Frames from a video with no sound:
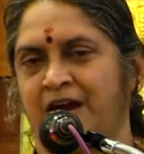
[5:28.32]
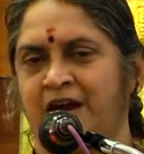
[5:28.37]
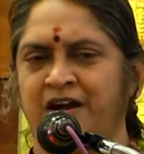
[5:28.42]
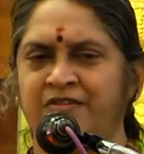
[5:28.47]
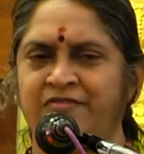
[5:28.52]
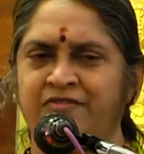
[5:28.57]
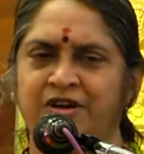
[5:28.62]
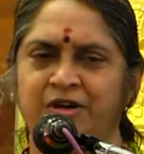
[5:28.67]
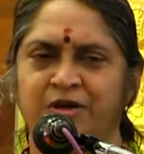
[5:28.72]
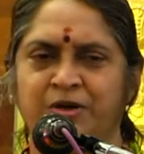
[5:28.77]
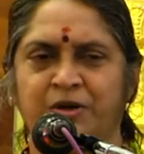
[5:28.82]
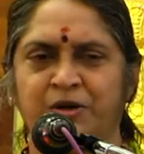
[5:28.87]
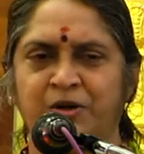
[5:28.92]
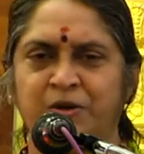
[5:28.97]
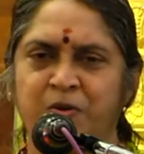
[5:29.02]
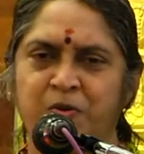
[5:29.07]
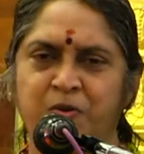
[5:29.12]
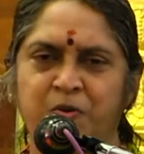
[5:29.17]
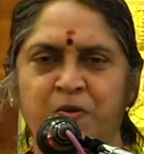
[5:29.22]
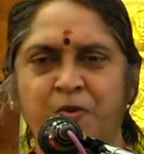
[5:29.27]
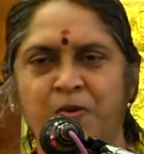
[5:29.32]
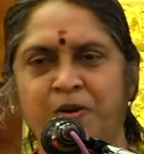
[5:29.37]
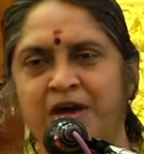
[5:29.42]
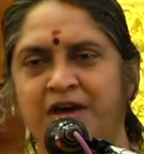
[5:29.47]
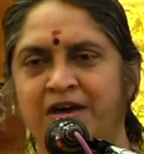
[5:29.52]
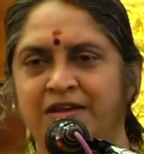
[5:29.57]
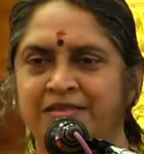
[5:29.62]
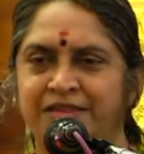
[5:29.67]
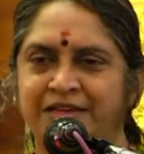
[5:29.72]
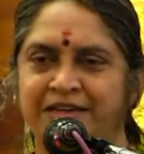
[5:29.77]
ஆழ்வார்கள் கூட
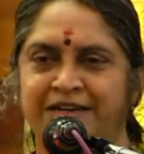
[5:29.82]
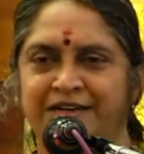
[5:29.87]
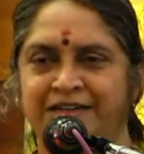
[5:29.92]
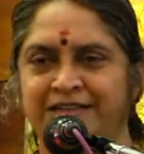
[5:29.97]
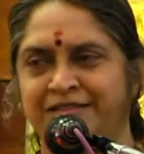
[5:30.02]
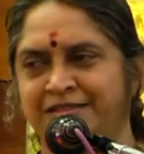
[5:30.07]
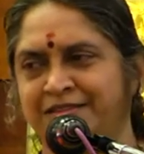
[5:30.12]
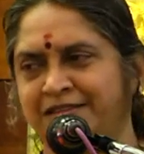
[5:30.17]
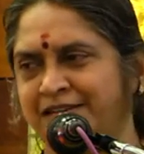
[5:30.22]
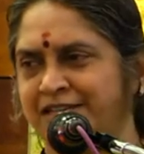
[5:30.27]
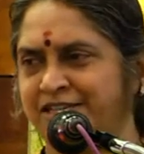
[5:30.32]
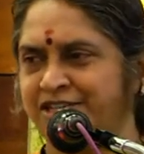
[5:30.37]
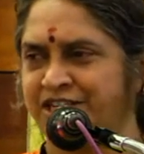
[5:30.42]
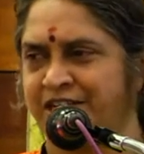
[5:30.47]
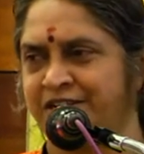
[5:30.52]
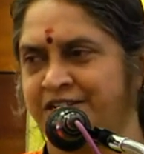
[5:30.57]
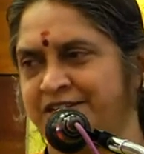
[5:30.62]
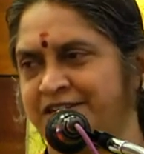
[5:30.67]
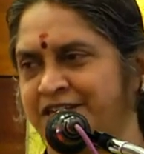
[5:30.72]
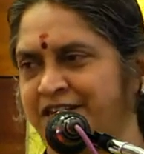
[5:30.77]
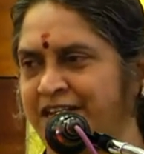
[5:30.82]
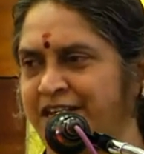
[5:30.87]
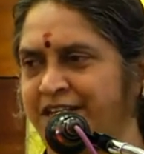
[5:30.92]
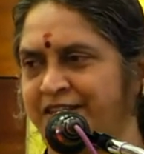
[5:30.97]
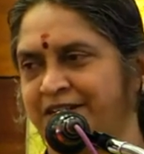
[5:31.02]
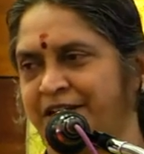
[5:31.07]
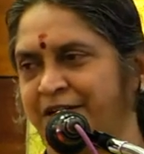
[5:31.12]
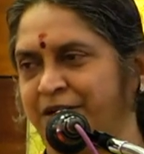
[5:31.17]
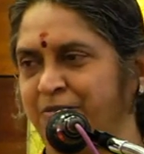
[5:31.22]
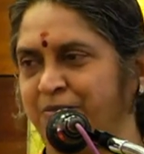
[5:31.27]
அந்த இடத்தில் சற்றே
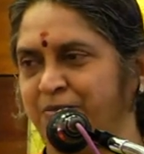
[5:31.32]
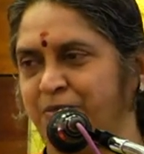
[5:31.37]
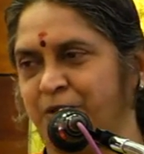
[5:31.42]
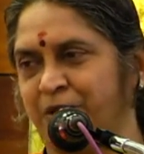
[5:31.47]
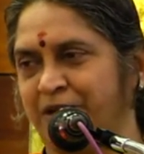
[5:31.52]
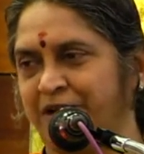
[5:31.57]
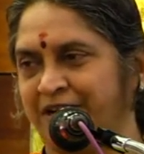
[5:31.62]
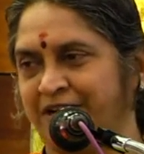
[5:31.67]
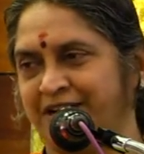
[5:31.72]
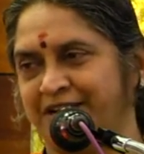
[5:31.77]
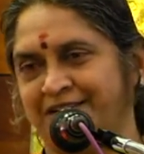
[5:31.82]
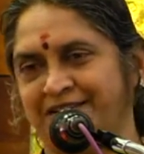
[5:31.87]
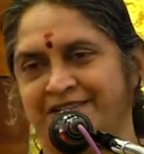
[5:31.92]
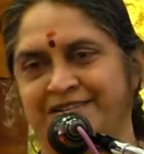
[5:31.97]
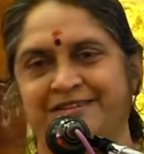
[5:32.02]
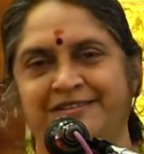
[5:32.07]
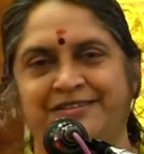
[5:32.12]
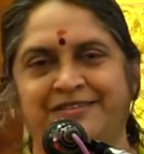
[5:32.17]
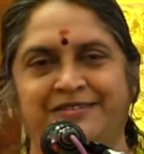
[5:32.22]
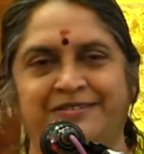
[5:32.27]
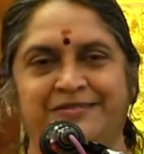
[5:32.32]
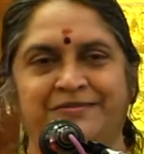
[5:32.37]
தடம் புரண்டார்கள்